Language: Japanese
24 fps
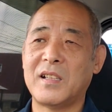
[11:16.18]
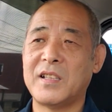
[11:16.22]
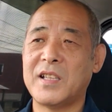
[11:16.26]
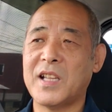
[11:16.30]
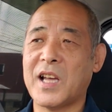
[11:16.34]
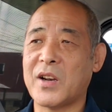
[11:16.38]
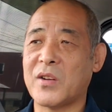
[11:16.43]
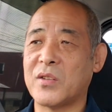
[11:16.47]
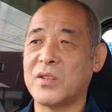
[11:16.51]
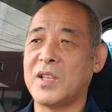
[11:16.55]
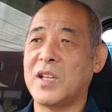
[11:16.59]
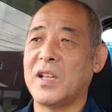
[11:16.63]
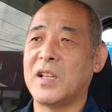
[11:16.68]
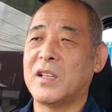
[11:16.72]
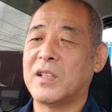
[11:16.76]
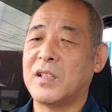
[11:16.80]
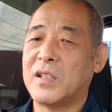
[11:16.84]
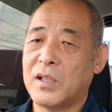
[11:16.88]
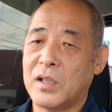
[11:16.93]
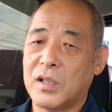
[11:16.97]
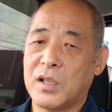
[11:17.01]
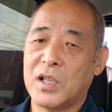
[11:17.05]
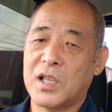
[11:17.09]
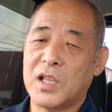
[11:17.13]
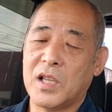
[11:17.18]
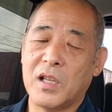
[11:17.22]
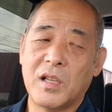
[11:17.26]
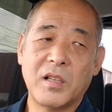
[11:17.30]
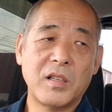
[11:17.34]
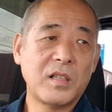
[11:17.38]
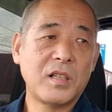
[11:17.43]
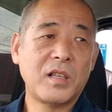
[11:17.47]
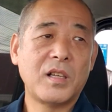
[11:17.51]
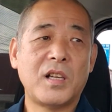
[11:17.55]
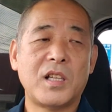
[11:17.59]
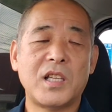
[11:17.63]
なので、
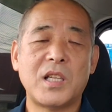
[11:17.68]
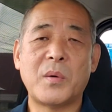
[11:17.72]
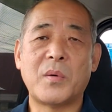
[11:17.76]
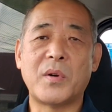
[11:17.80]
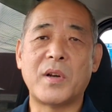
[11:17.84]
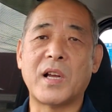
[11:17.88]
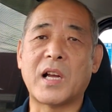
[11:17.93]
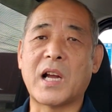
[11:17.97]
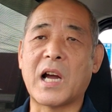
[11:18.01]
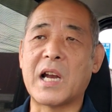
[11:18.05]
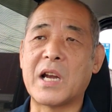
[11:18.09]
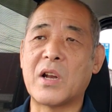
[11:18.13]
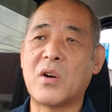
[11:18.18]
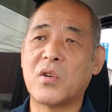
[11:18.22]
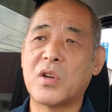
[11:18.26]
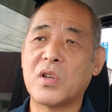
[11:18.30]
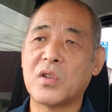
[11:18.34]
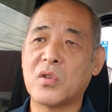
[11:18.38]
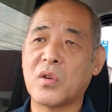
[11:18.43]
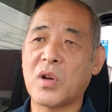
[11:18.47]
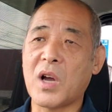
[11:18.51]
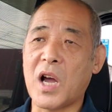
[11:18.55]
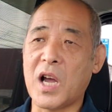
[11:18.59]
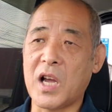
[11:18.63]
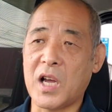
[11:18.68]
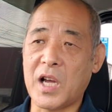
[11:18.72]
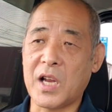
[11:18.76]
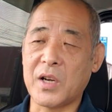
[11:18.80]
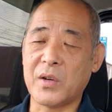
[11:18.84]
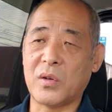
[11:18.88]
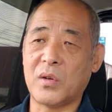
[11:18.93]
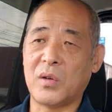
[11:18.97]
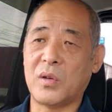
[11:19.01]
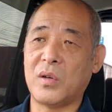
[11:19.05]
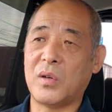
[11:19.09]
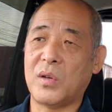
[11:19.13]
でもね、カラオケとか、あ
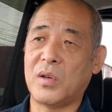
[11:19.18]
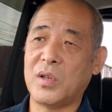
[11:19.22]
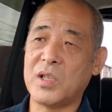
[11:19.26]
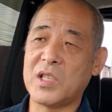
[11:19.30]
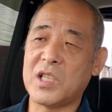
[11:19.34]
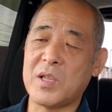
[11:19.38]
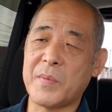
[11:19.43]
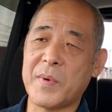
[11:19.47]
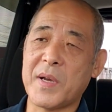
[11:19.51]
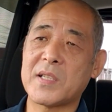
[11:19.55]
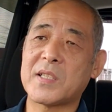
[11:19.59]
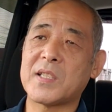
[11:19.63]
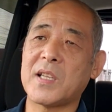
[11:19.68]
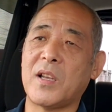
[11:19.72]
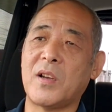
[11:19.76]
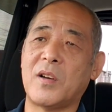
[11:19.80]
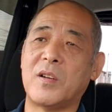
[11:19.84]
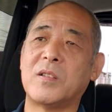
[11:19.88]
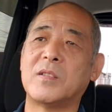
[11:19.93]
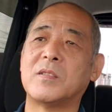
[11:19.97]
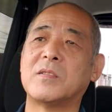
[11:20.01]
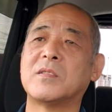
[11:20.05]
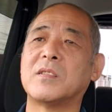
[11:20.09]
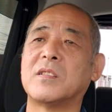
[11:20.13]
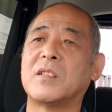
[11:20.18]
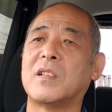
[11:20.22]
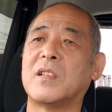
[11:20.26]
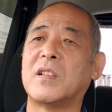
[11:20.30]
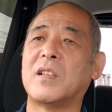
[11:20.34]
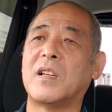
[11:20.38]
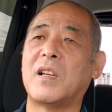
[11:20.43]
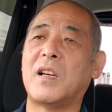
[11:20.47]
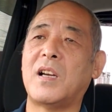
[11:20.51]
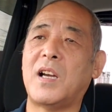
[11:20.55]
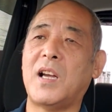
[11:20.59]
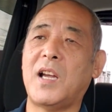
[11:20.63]
のー、行ってましたよ。
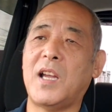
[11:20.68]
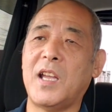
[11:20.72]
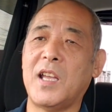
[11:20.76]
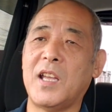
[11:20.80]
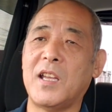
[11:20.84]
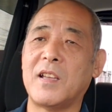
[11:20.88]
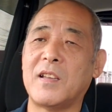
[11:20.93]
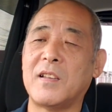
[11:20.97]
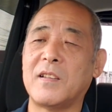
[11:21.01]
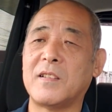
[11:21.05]
はい。